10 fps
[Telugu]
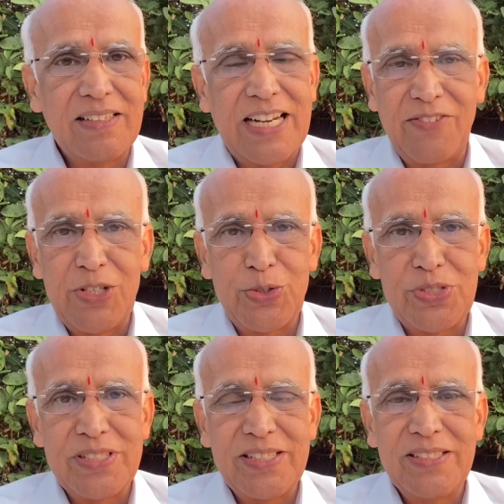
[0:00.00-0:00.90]
దాటవలసి
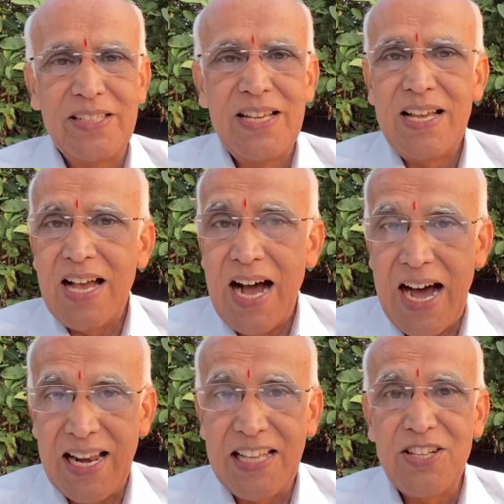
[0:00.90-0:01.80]
వస్తుంది
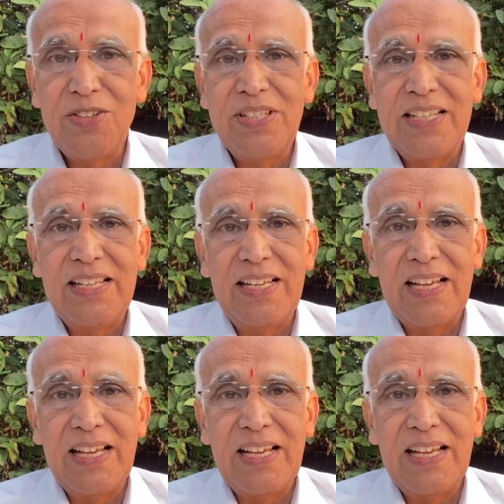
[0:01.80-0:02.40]
ఆ నదిలో దిగి